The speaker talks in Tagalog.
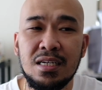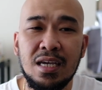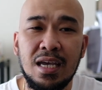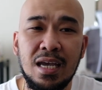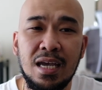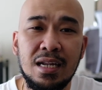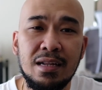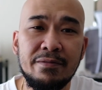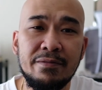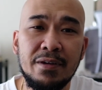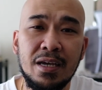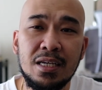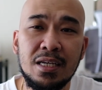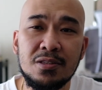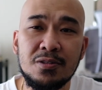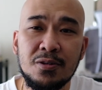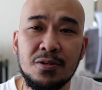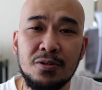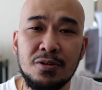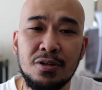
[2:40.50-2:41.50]

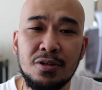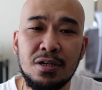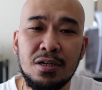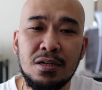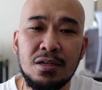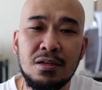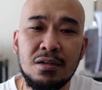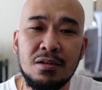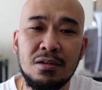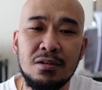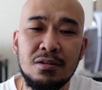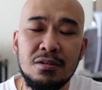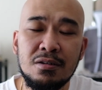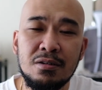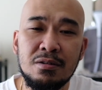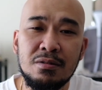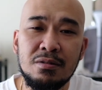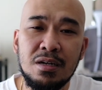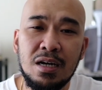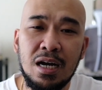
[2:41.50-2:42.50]
elevator,
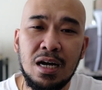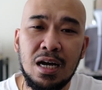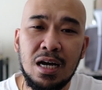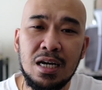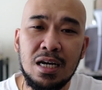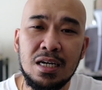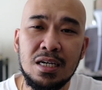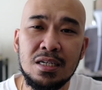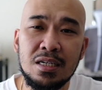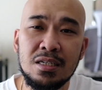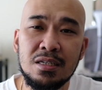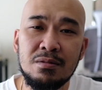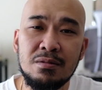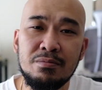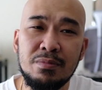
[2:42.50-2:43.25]
uh,